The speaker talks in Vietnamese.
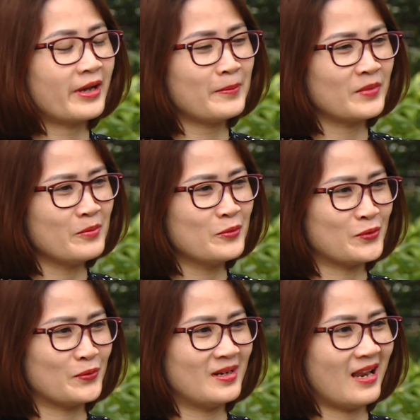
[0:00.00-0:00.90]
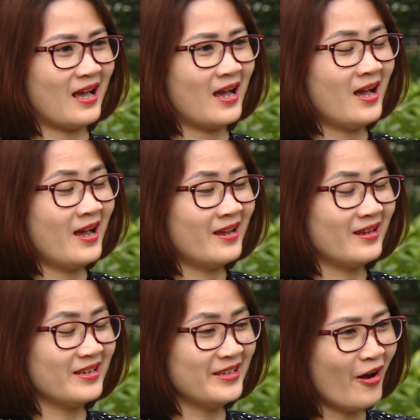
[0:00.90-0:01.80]
kèm thêm một chút là
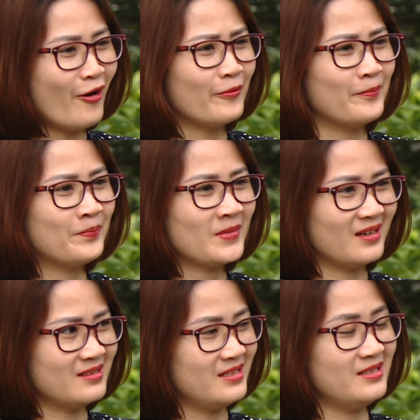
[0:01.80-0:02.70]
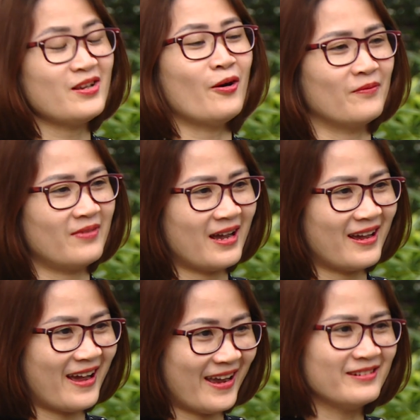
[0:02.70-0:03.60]
hí hỏng, ờ, dí dỏm và hài